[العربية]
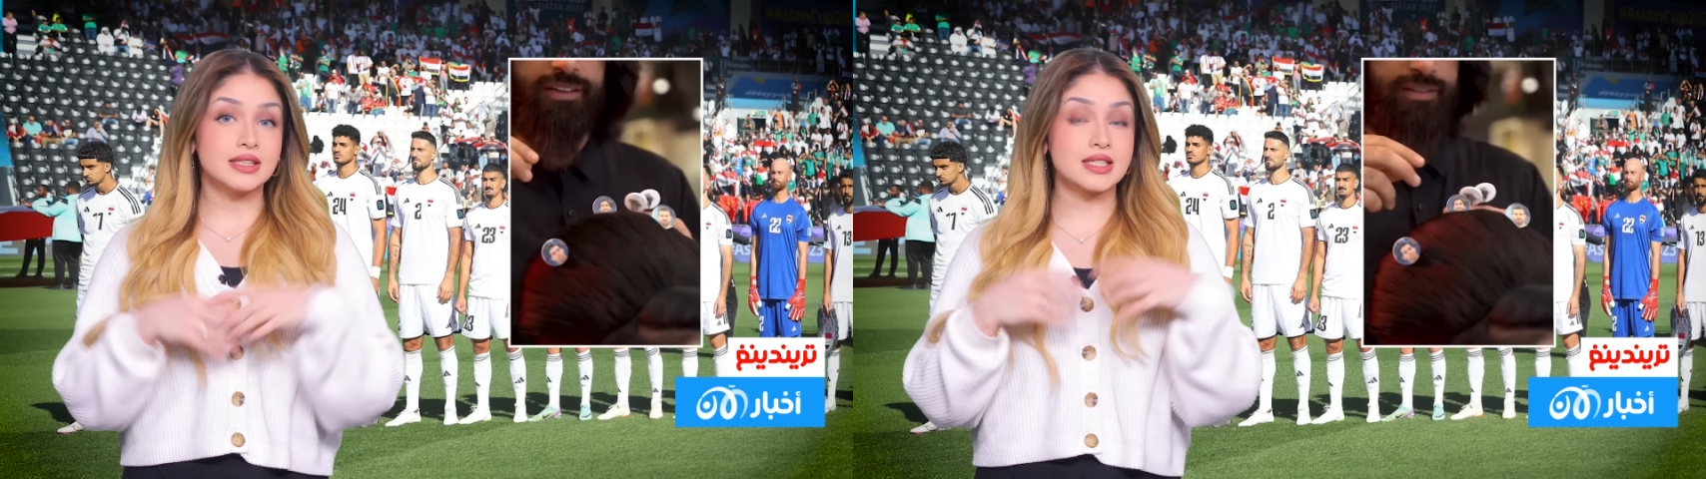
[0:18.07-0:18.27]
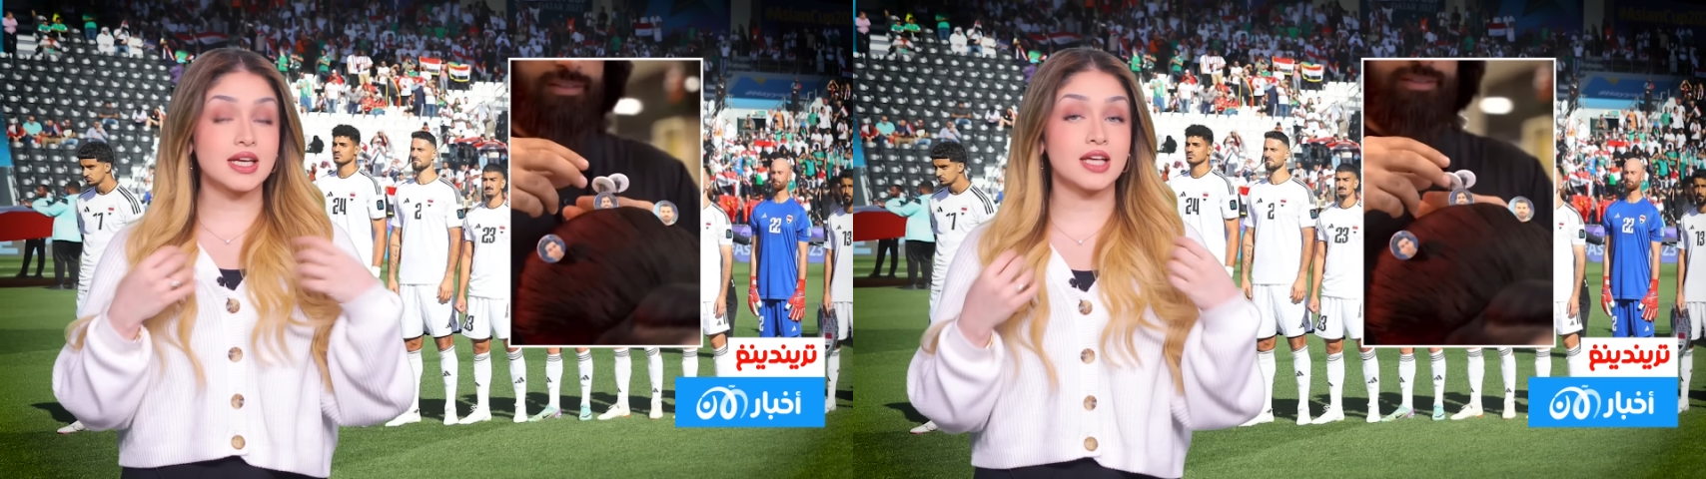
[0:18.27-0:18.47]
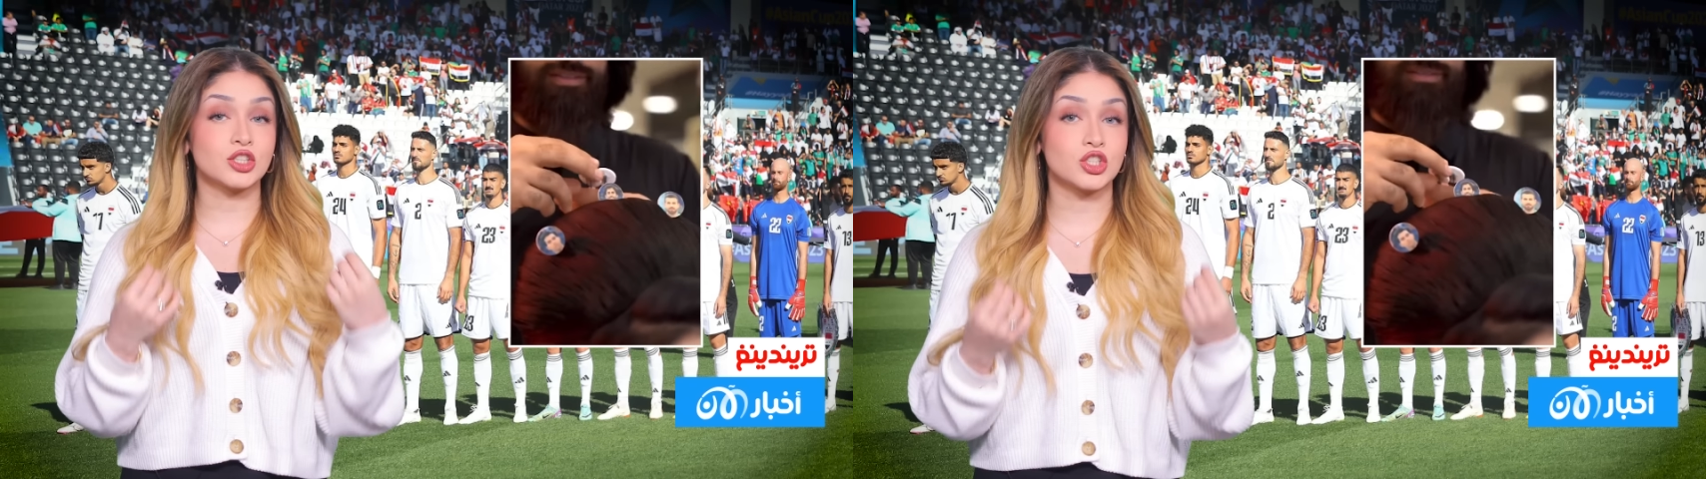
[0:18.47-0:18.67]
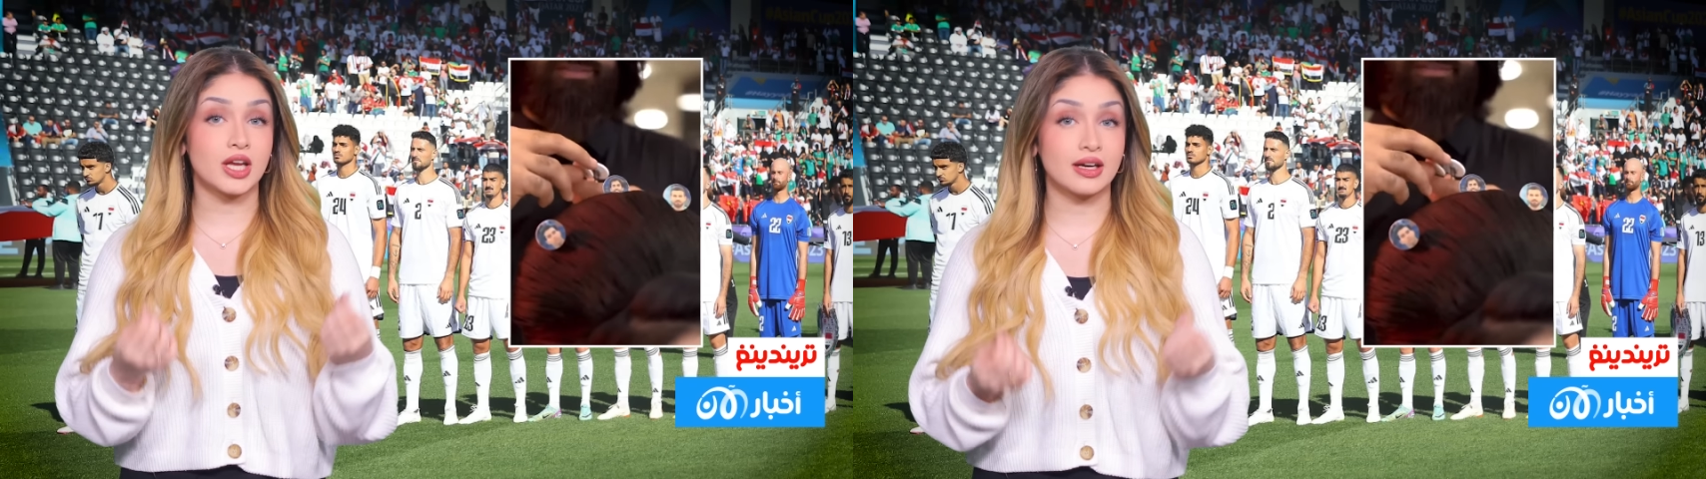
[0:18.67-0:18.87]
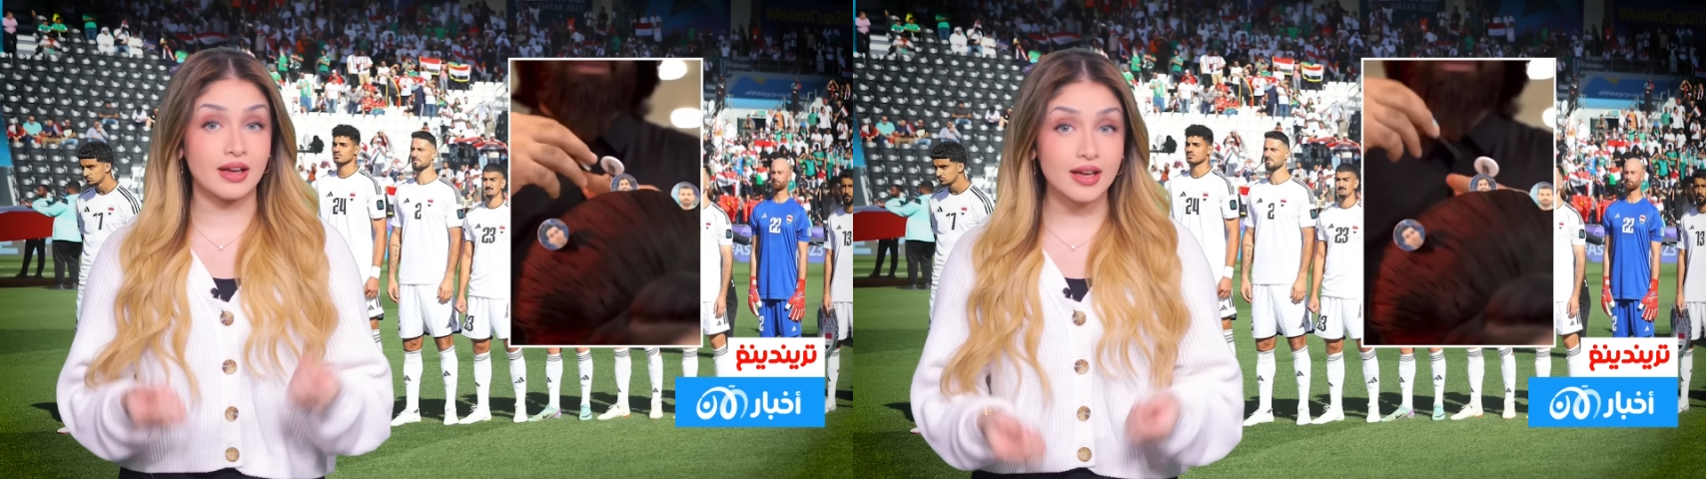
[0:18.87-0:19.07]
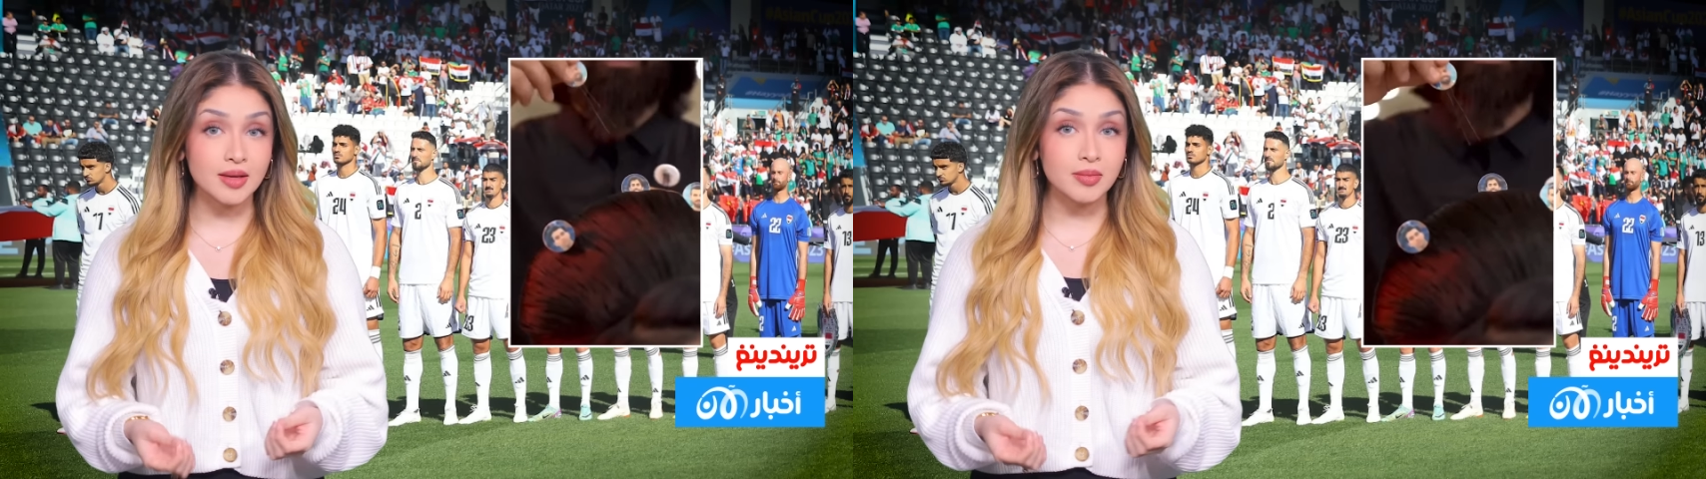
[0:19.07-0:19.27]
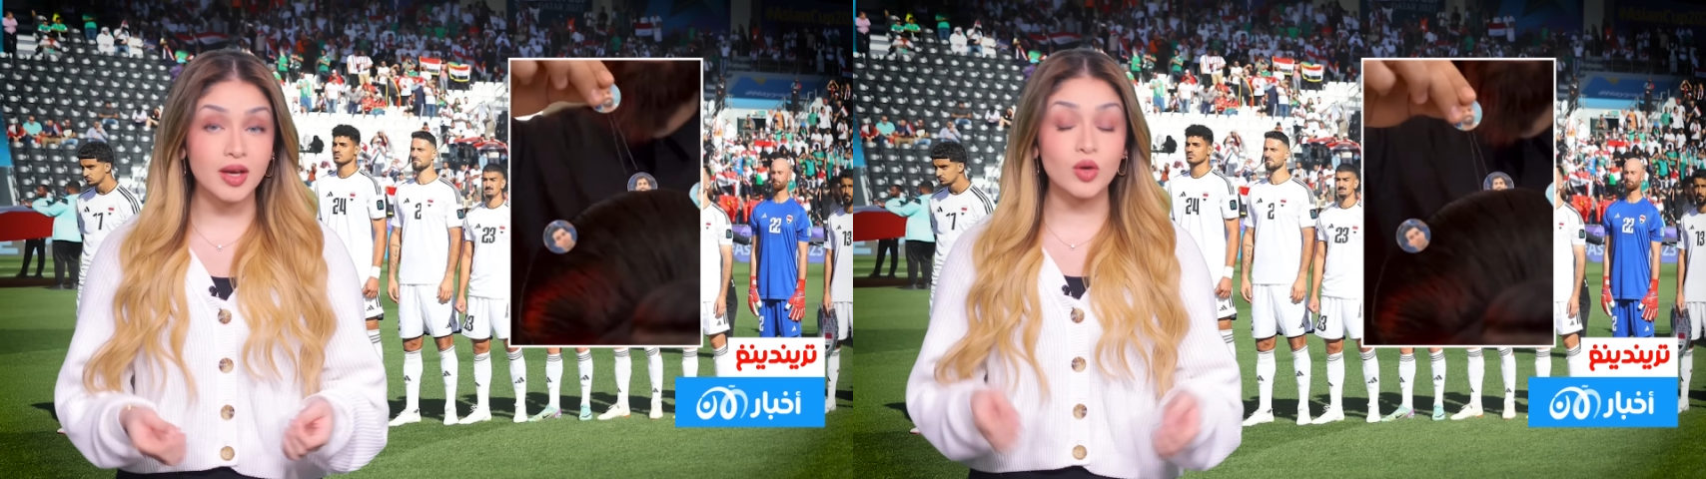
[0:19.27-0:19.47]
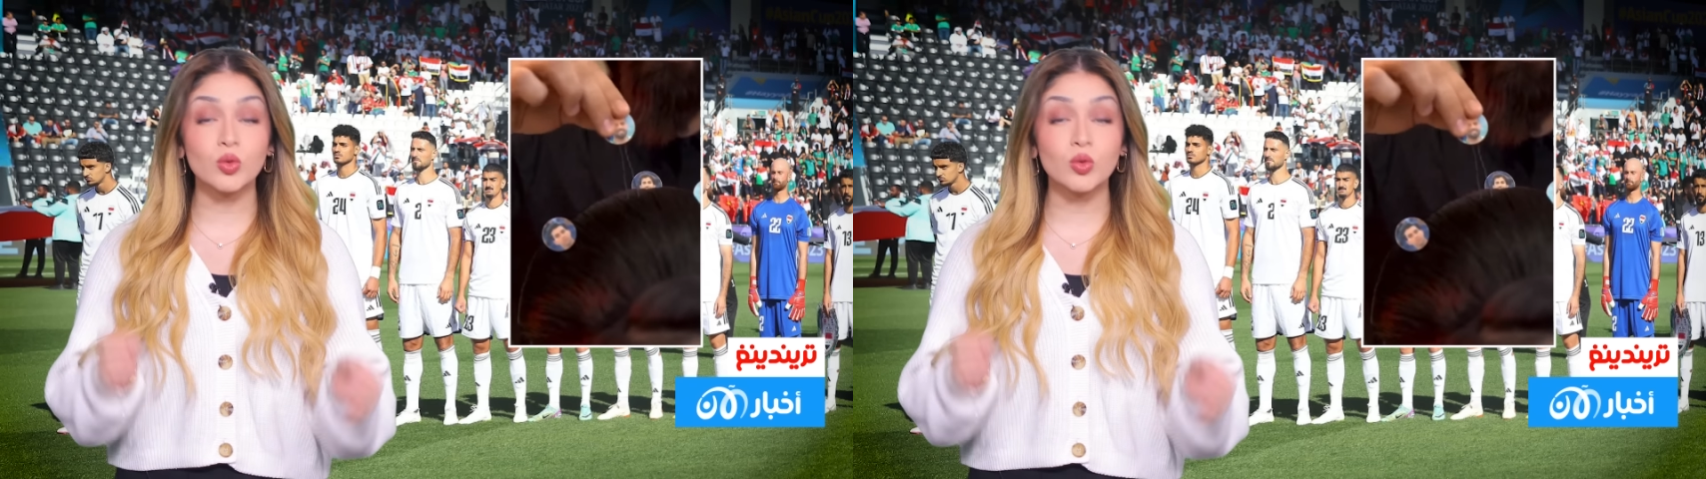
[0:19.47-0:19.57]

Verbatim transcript: تسريحة الشعر الغريبة